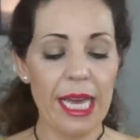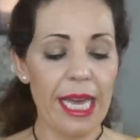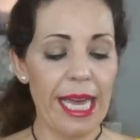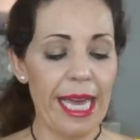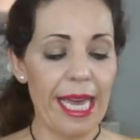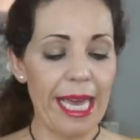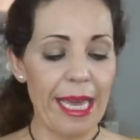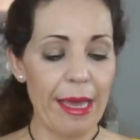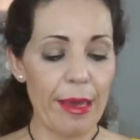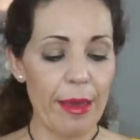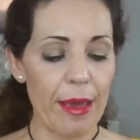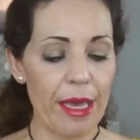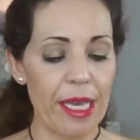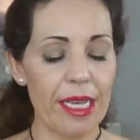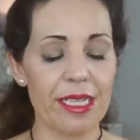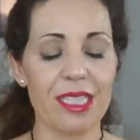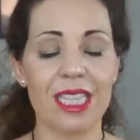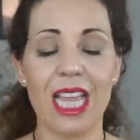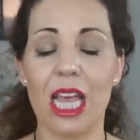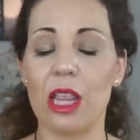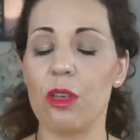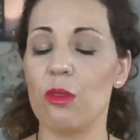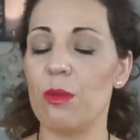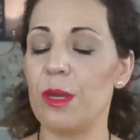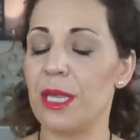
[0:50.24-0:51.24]
Eh, he
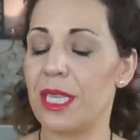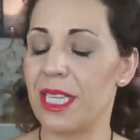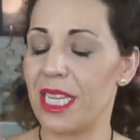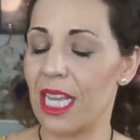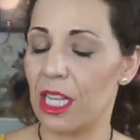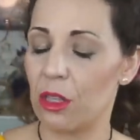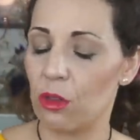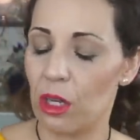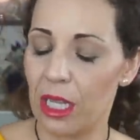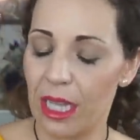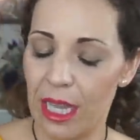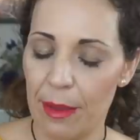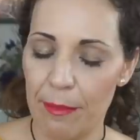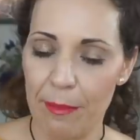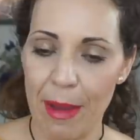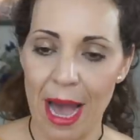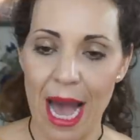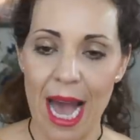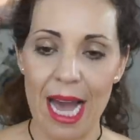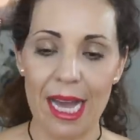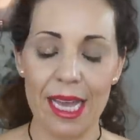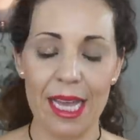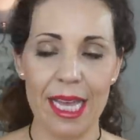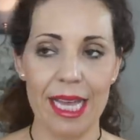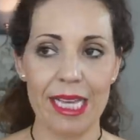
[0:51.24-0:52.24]
estado bichando el de
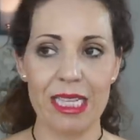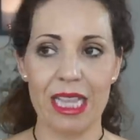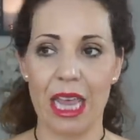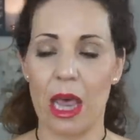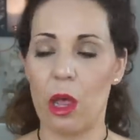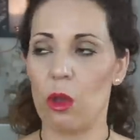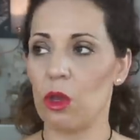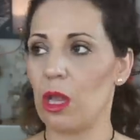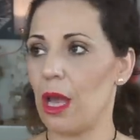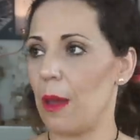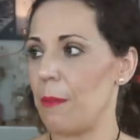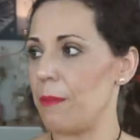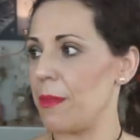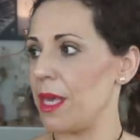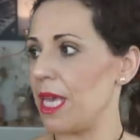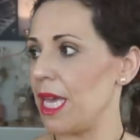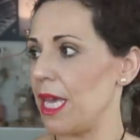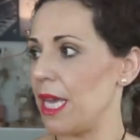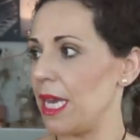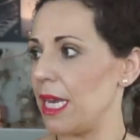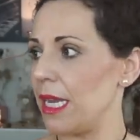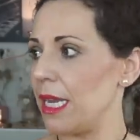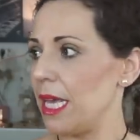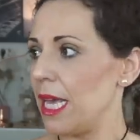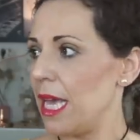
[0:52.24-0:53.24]
MAC, he estado
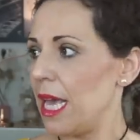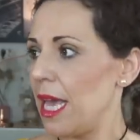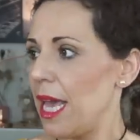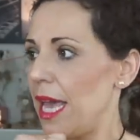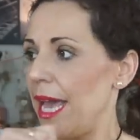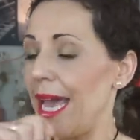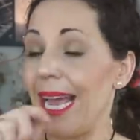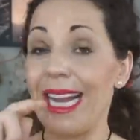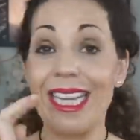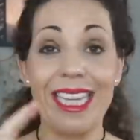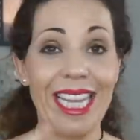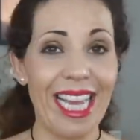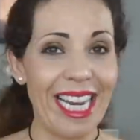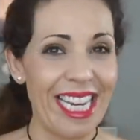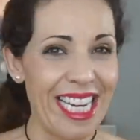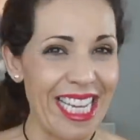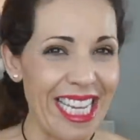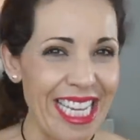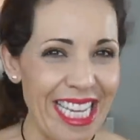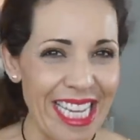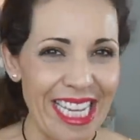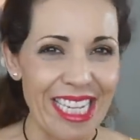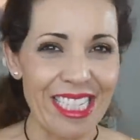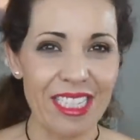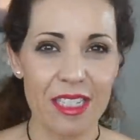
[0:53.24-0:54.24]
también el de
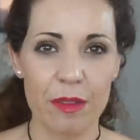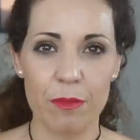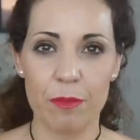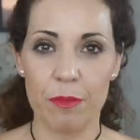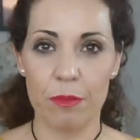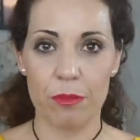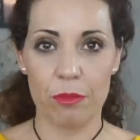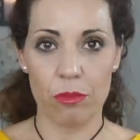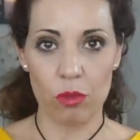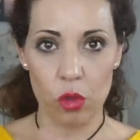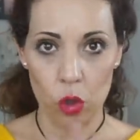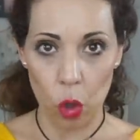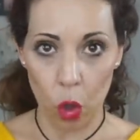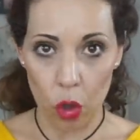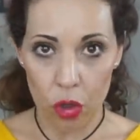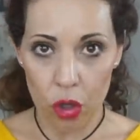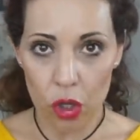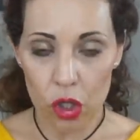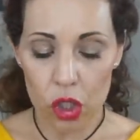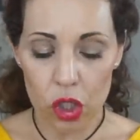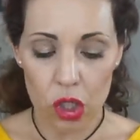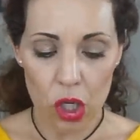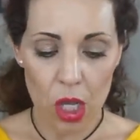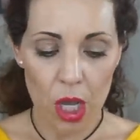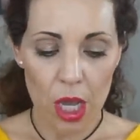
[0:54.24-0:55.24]
NYX,
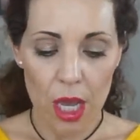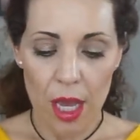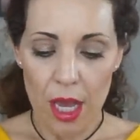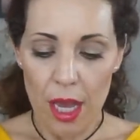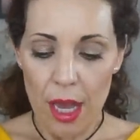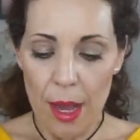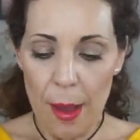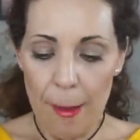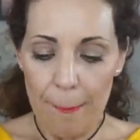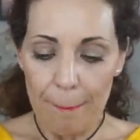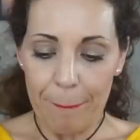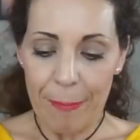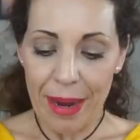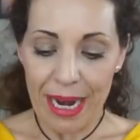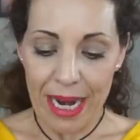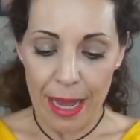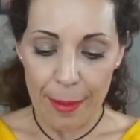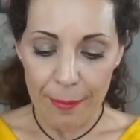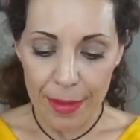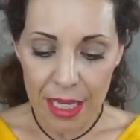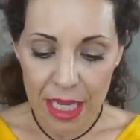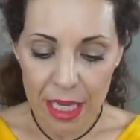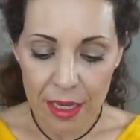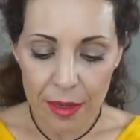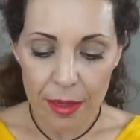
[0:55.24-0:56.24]
todos. Para
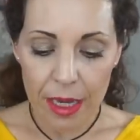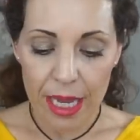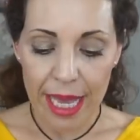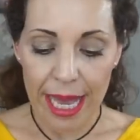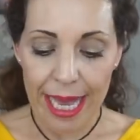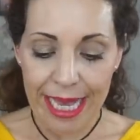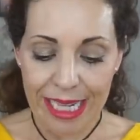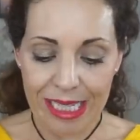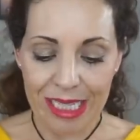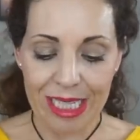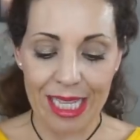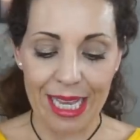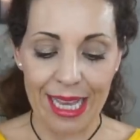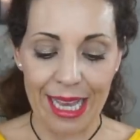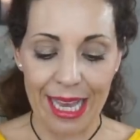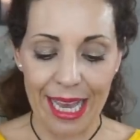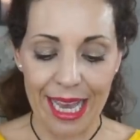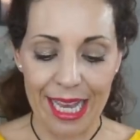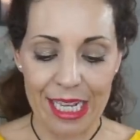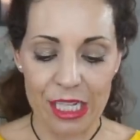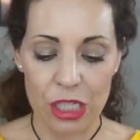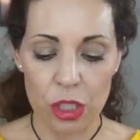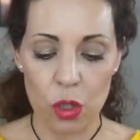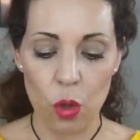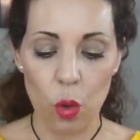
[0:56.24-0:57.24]
mí, este
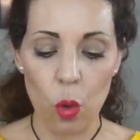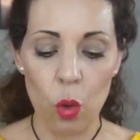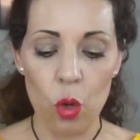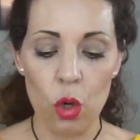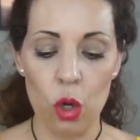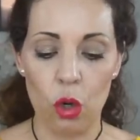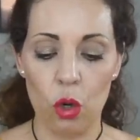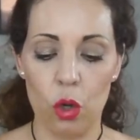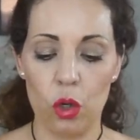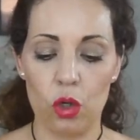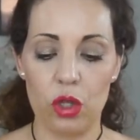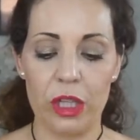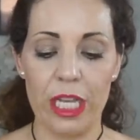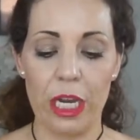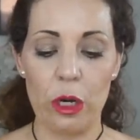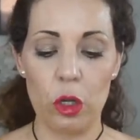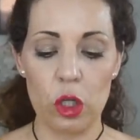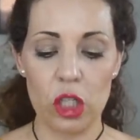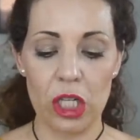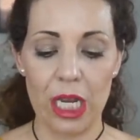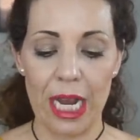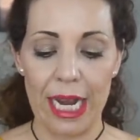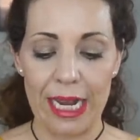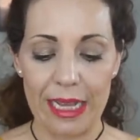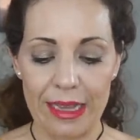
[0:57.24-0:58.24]
es uno de
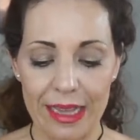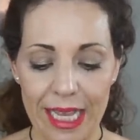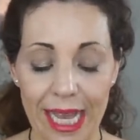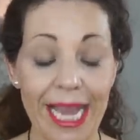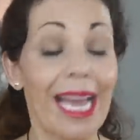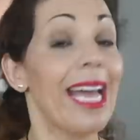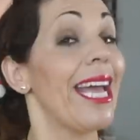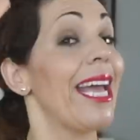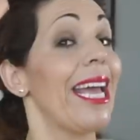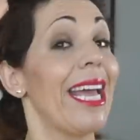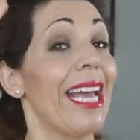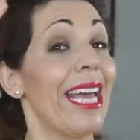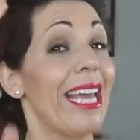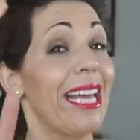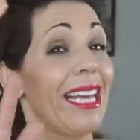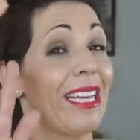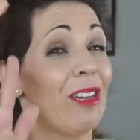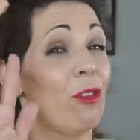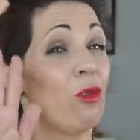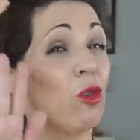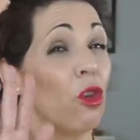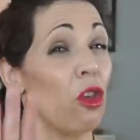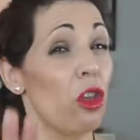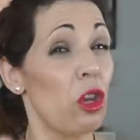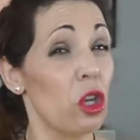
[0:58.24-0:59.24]
los, eh,
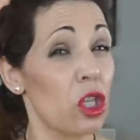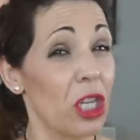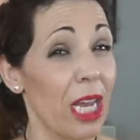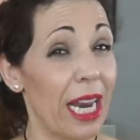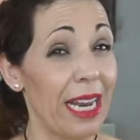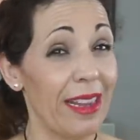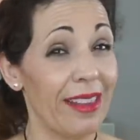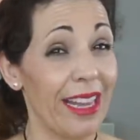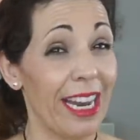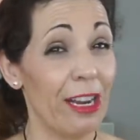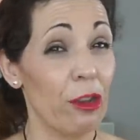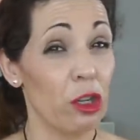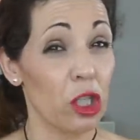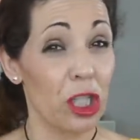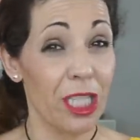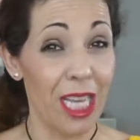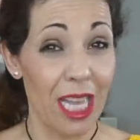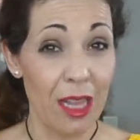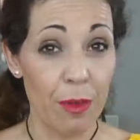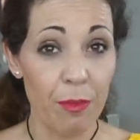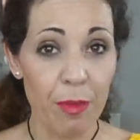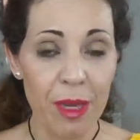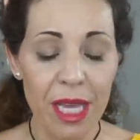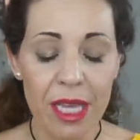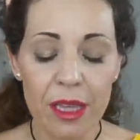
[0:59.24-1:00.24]
uno de los calendarios de
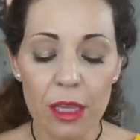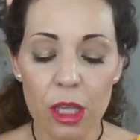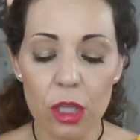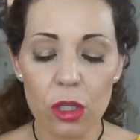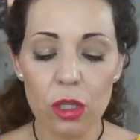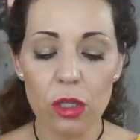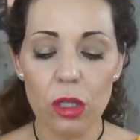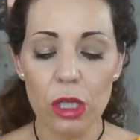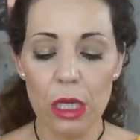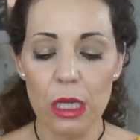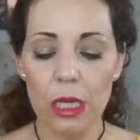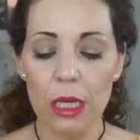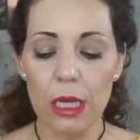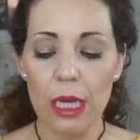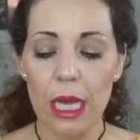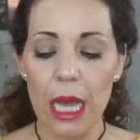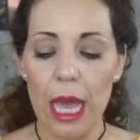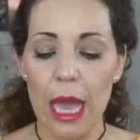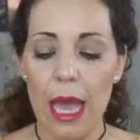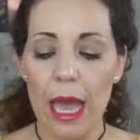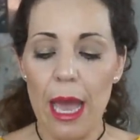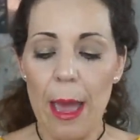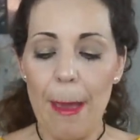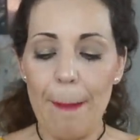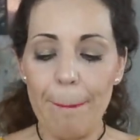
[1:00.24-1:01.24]
Adviento
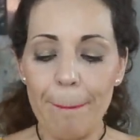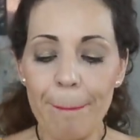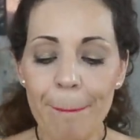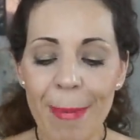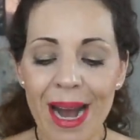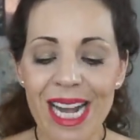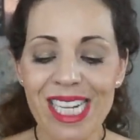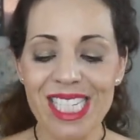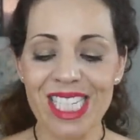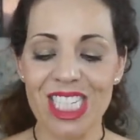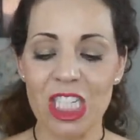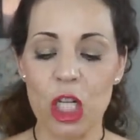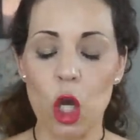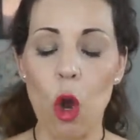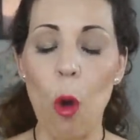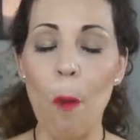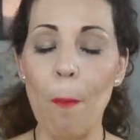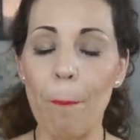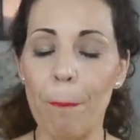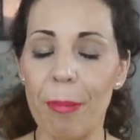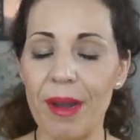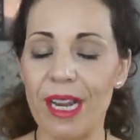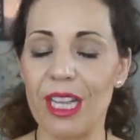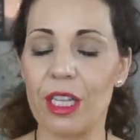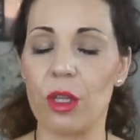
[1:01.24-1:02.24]
más
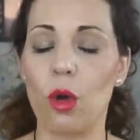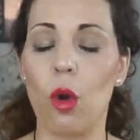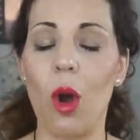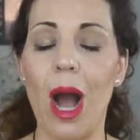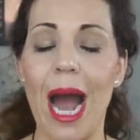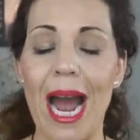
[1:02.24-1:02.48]
completo